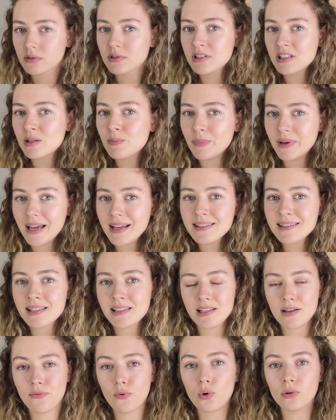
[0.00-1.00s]
цепляться
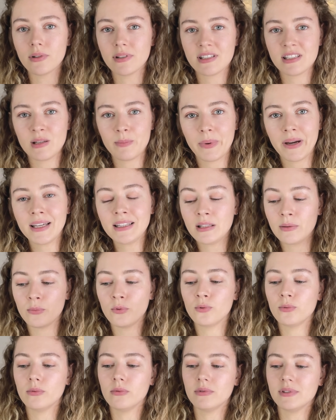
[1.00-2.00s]
за волосы,
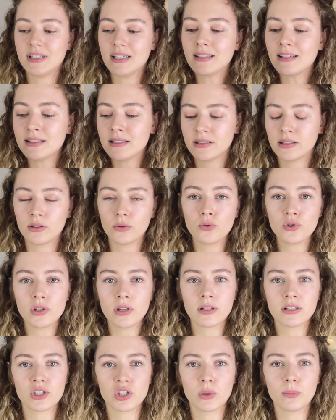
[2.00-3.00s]
поэтому делать это
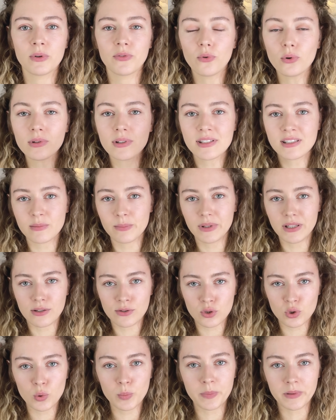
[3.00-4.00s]
нужно, чтобы волосы были
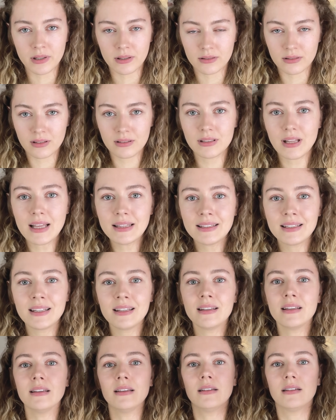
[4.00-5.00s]
супер
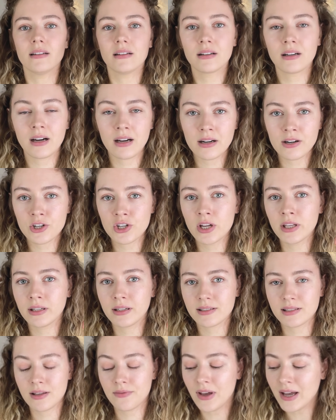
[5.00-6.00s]
гладкие,
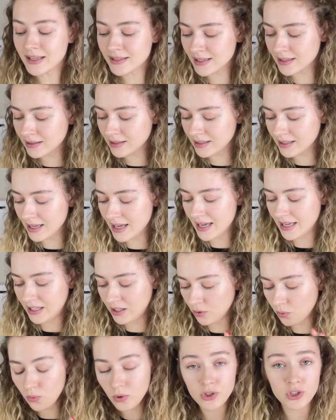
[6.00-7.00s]
хорошенько завязаны
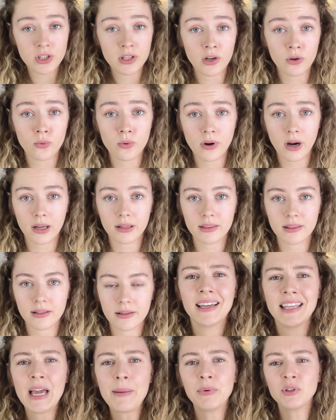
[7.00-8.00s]
и очень
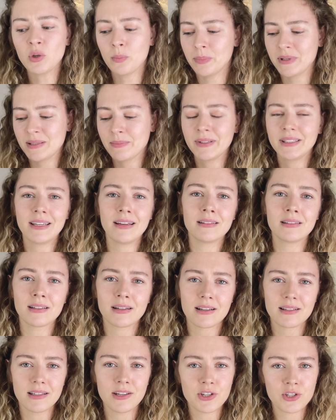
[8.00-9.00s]
аккуратно. Я потом посмотрела
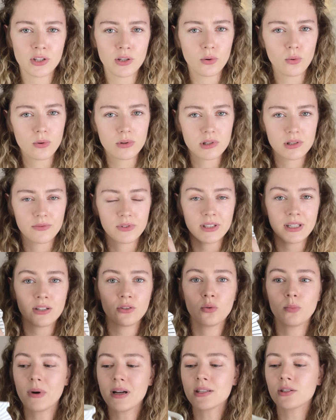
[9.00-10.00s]
различные отзывы на
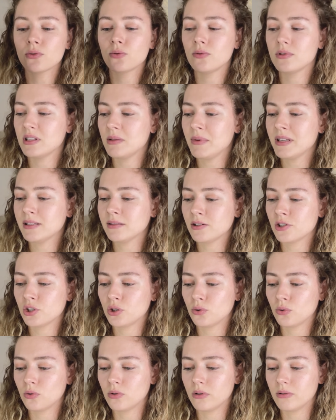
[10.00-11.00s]
эту маску и заметила,
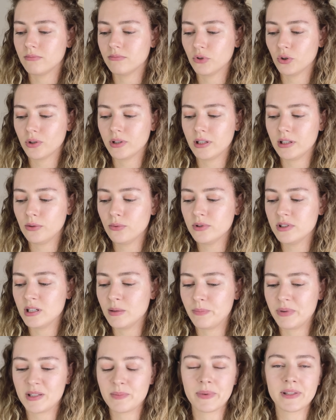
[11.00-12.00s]
что многие люди
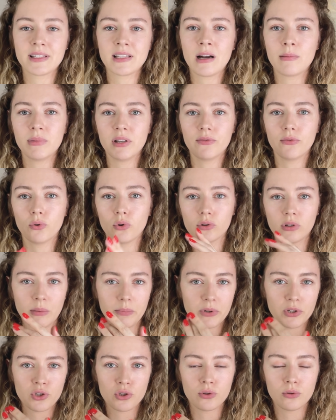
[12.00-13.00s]
приспосабливают
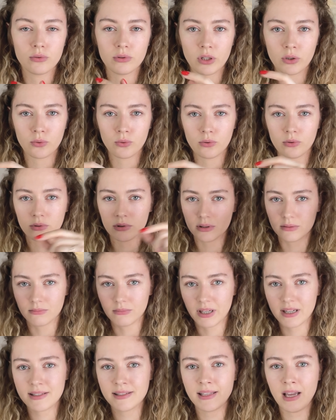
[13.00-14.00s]
обычную такую
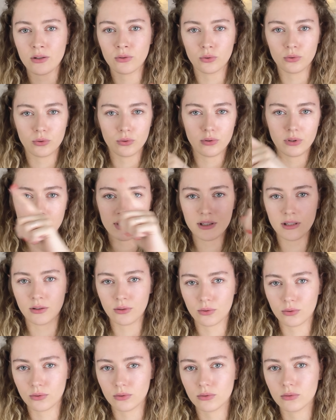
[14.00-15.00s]
растянутую
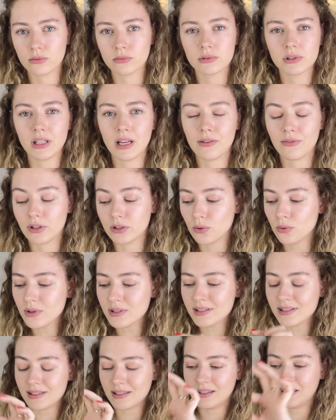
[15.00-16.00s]
резинку для
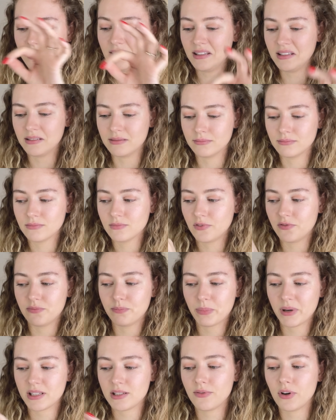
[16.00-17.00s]
волос и
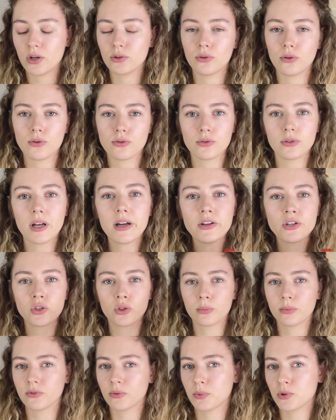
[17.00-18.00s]
продевают ее сюда,
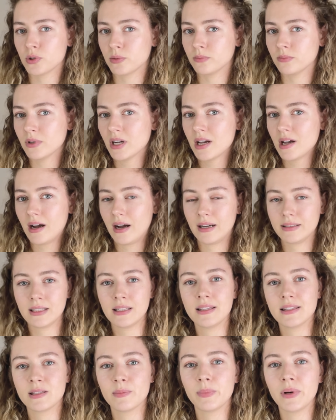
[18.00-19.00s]
чтобы, в общем, она
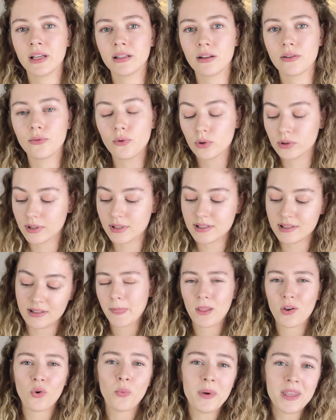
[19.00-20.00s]
не цепляла волосы.
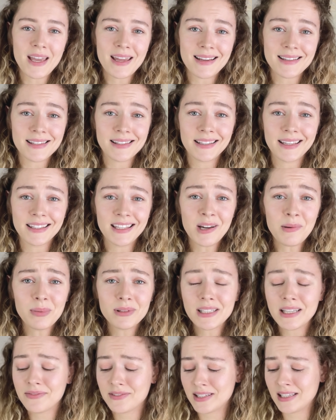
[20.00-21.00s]
У меня резинки не
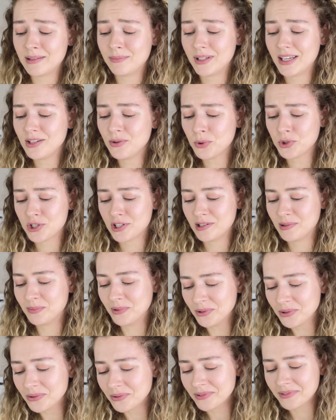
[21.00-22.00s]
было, и в целом я не очень
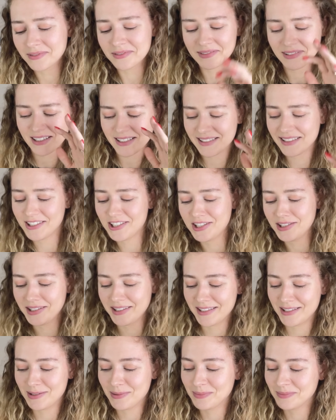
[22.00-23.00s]
люблю различные
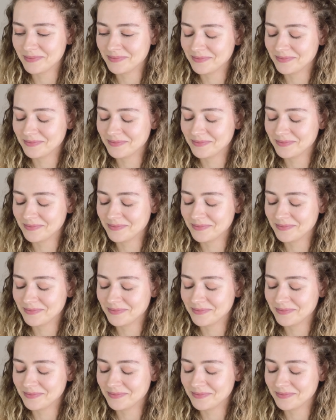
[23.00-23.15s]
эти